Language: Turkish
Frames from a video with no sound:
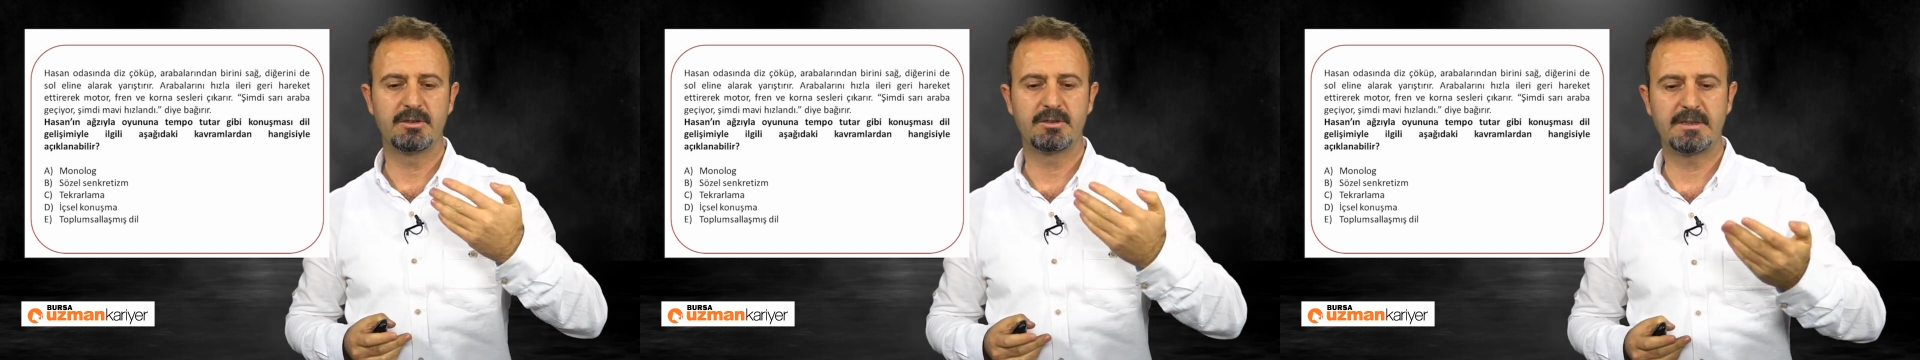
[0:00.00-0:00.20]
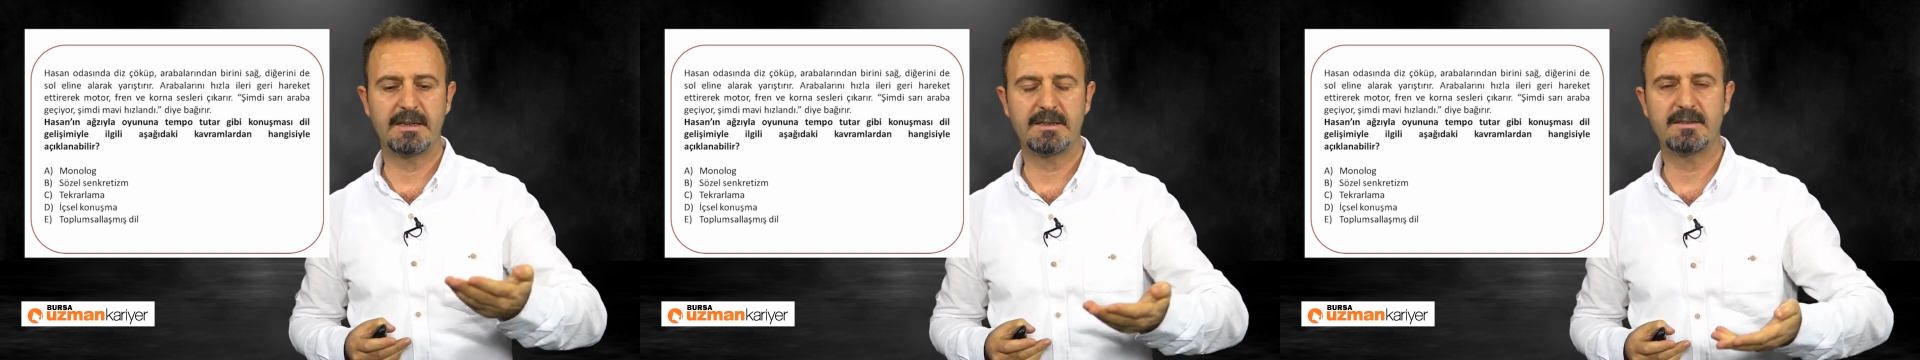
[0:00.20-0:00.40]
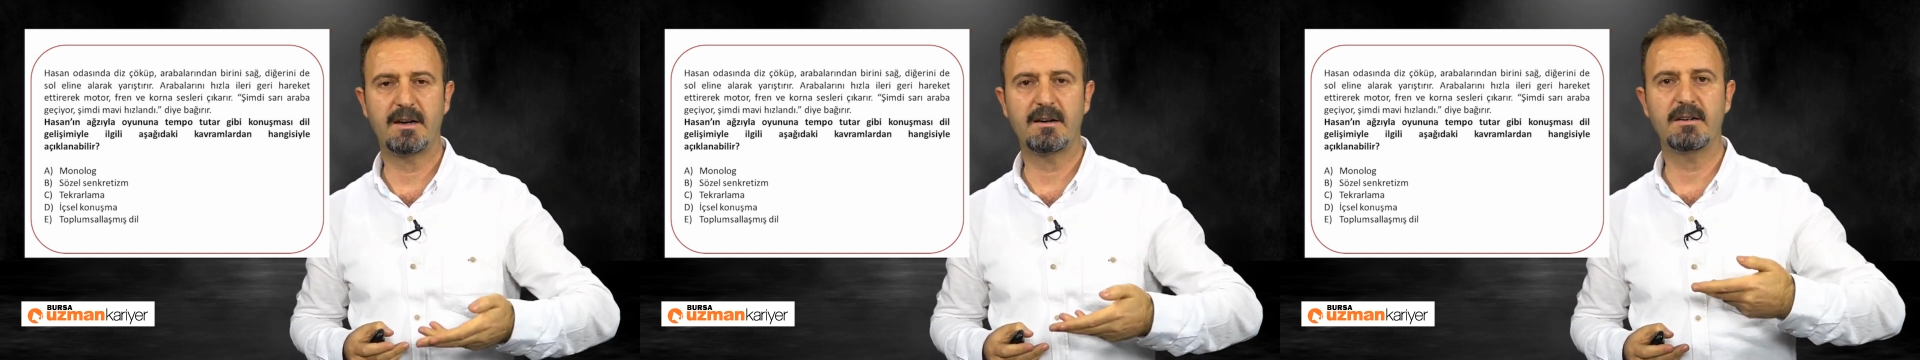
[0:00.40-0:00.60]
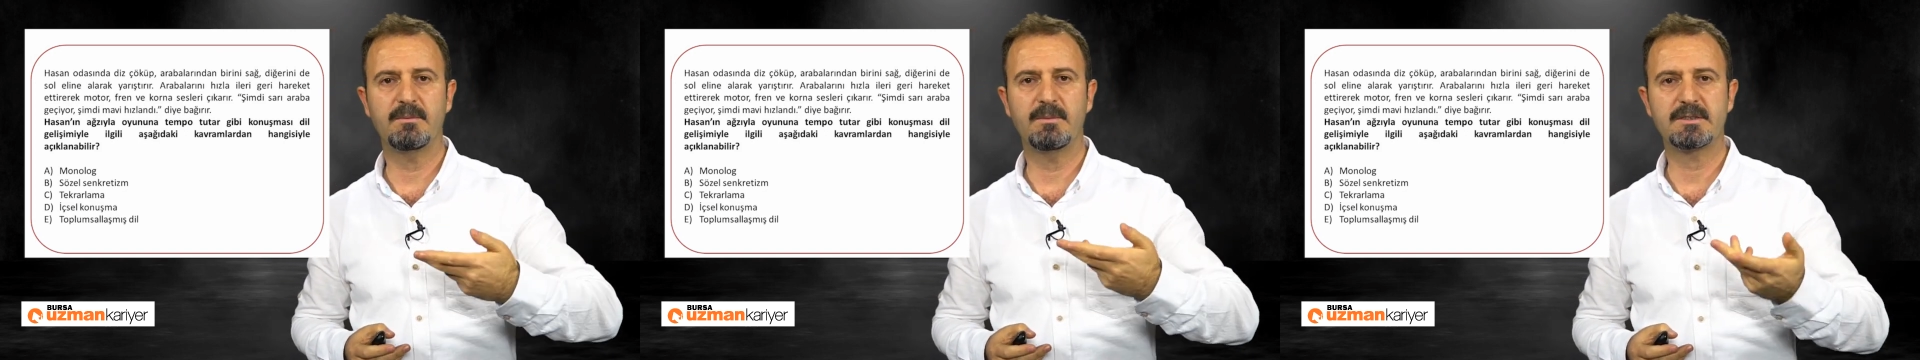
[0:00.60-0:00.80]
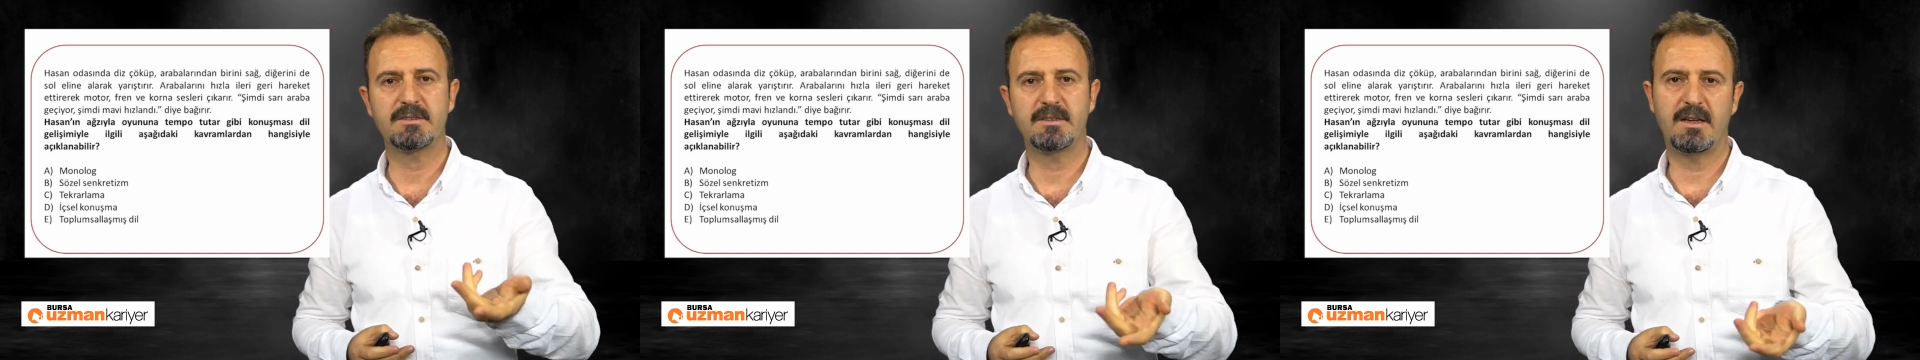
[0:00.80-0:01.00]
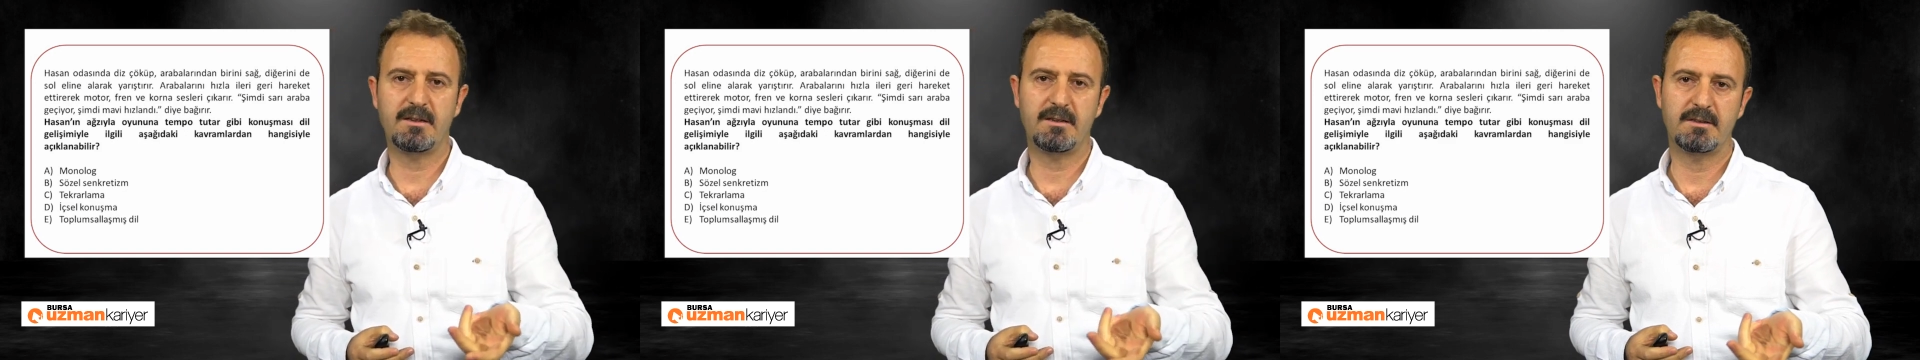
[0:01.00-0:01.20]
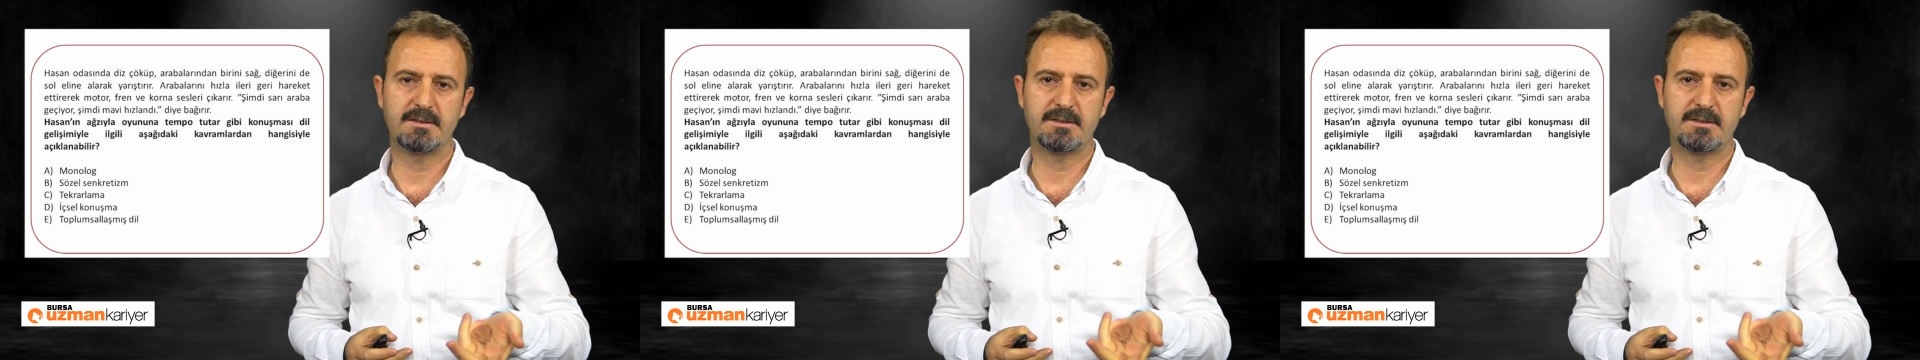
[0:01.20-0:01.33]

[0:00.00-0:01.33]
tekrarlamasına